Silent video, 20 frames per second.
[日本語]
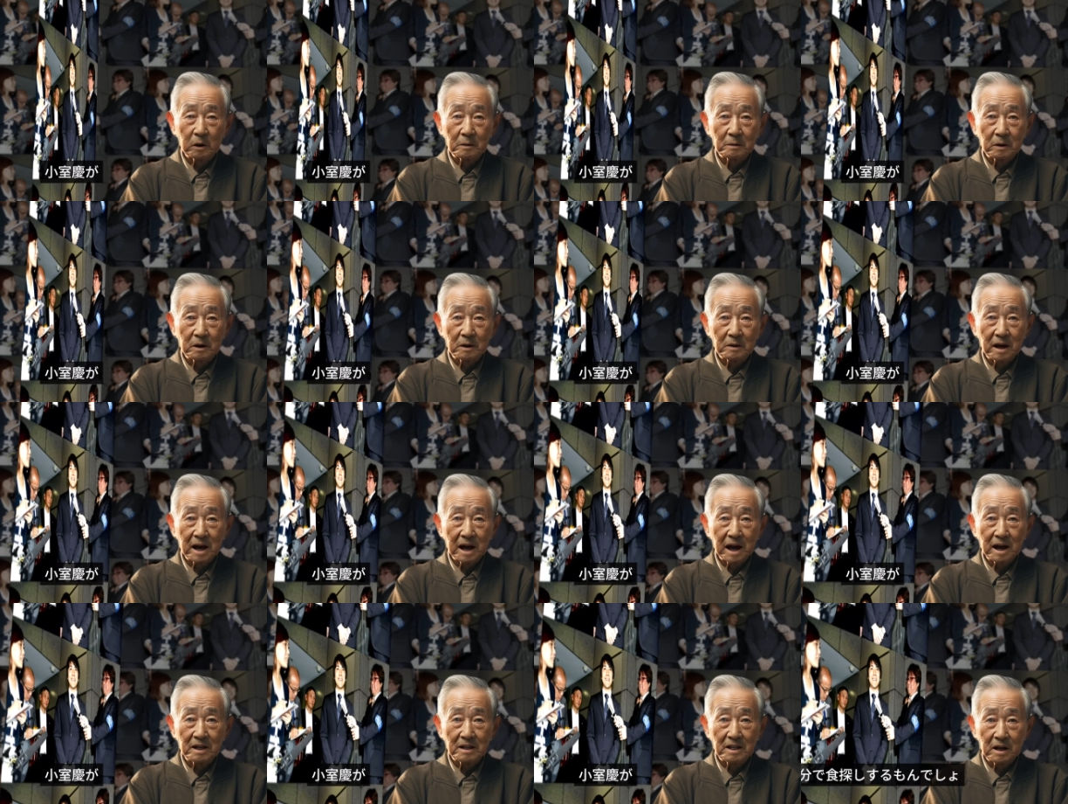小室
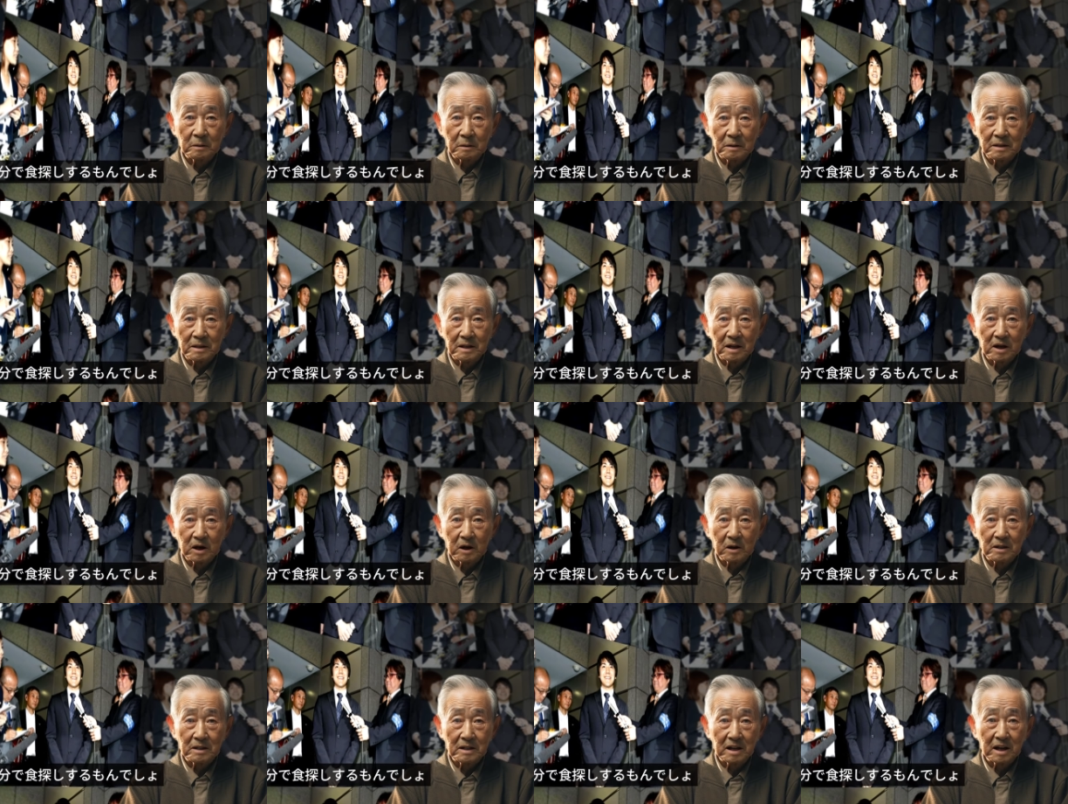圭が自分で
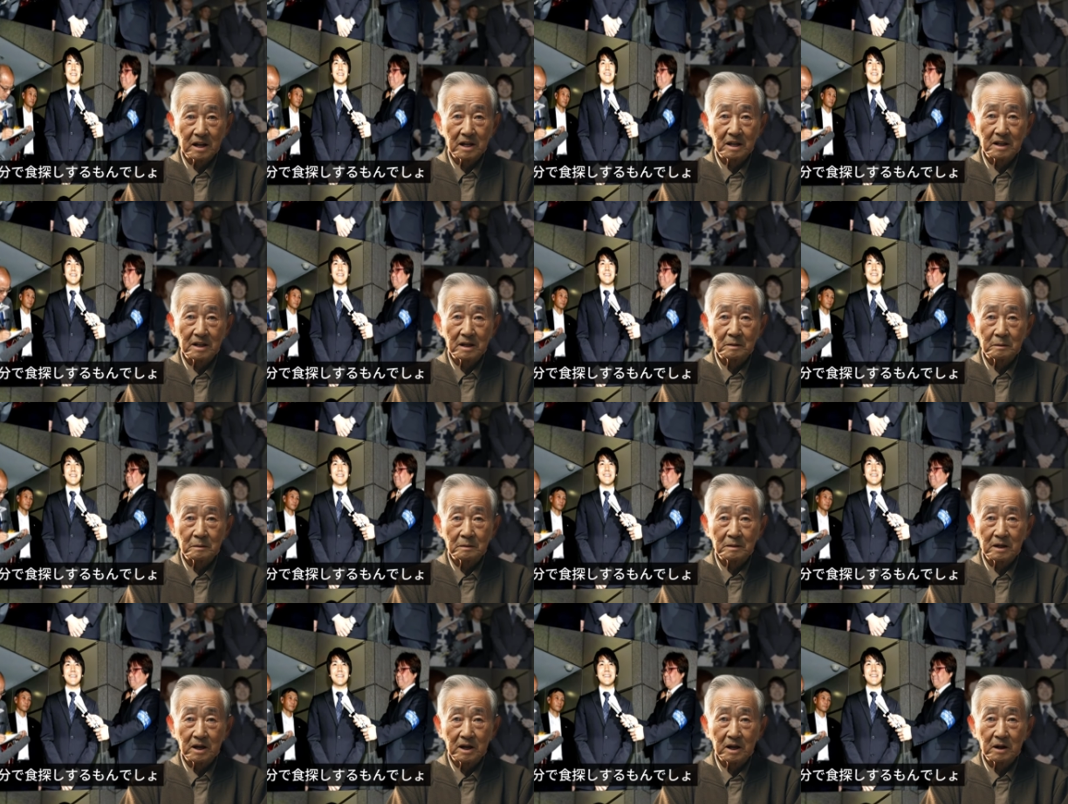職探しする
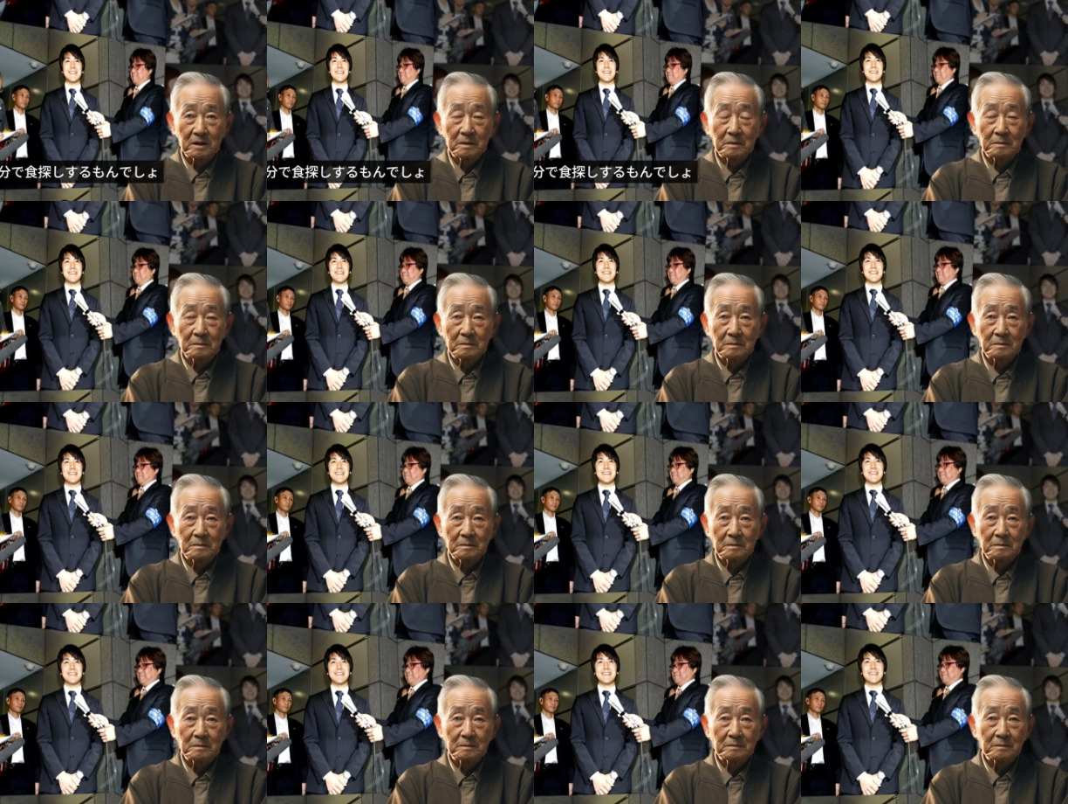もんでしょ。
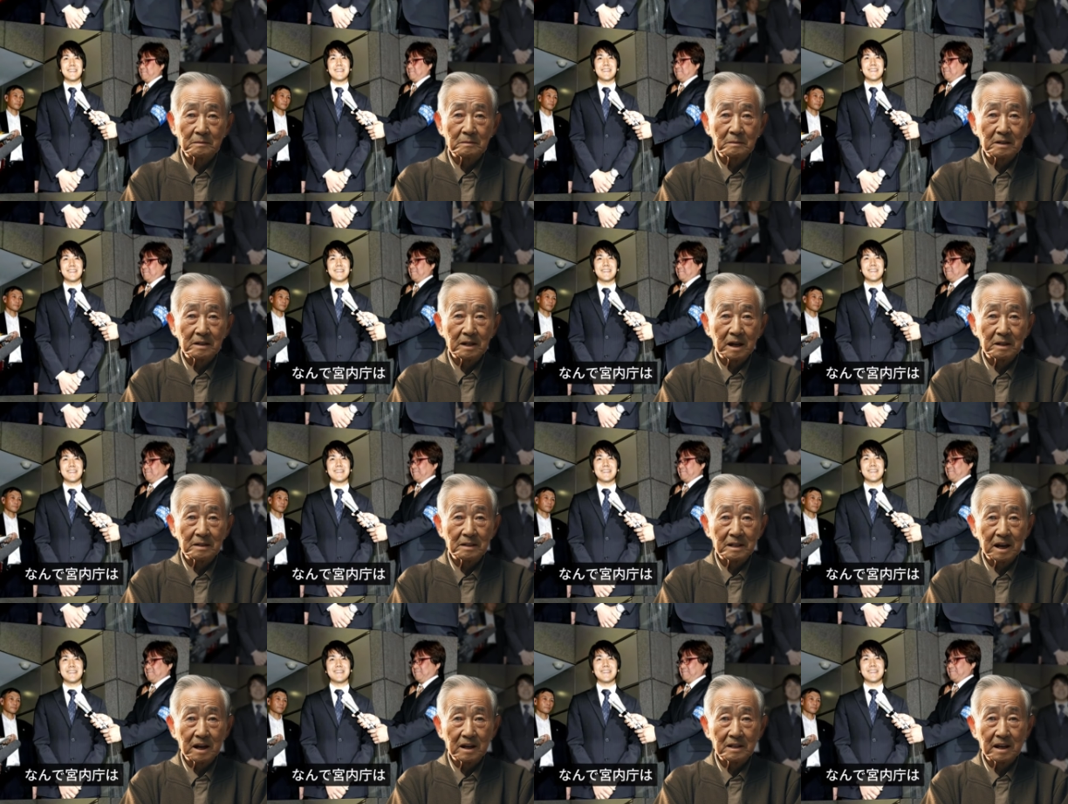な
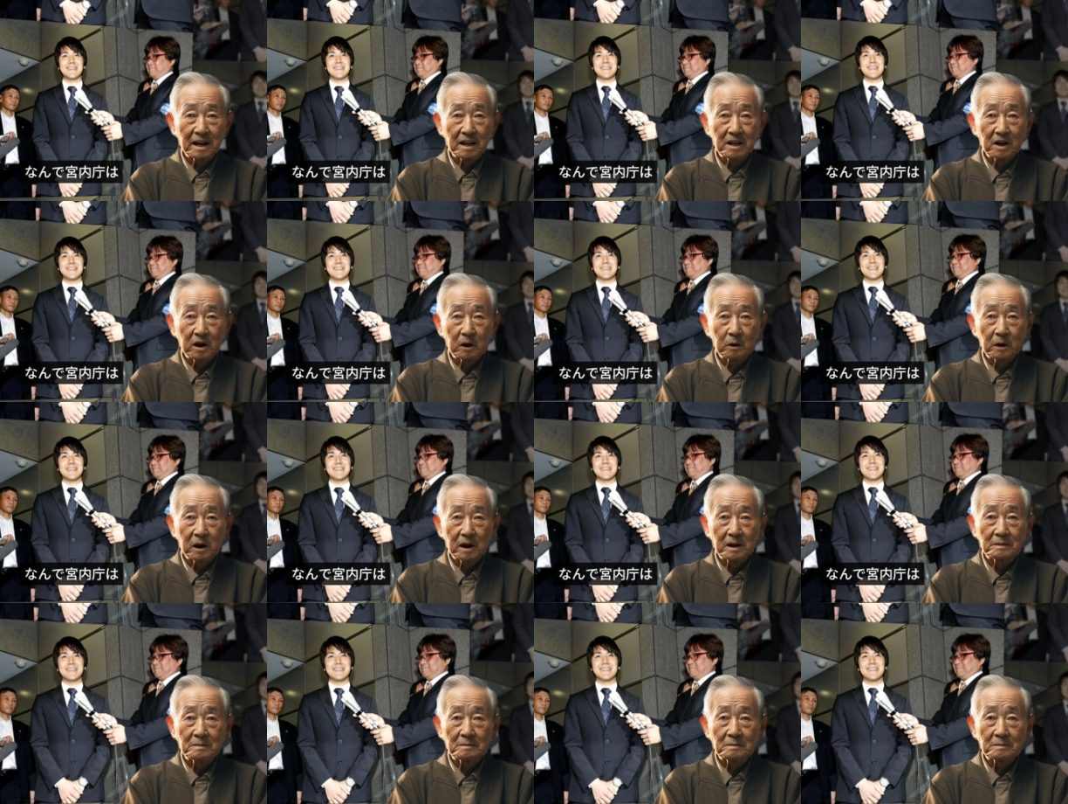んで宮内庁は、